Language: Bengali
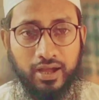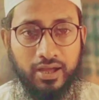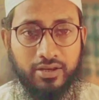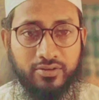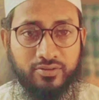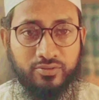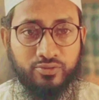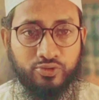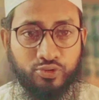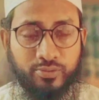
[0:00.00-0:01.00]
আর
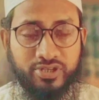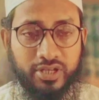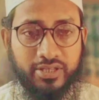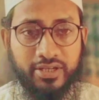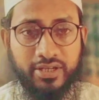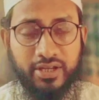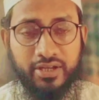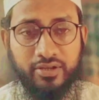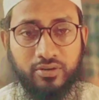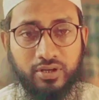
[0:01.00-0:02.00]
শুভ সাদিকের
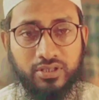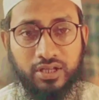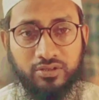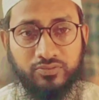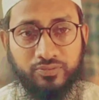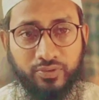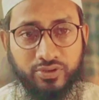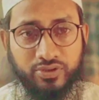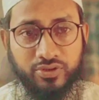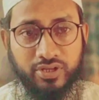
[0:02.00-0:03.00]
আগে অর্থাৎ
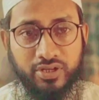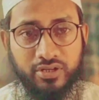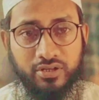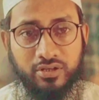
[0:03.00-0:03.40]
ফজরের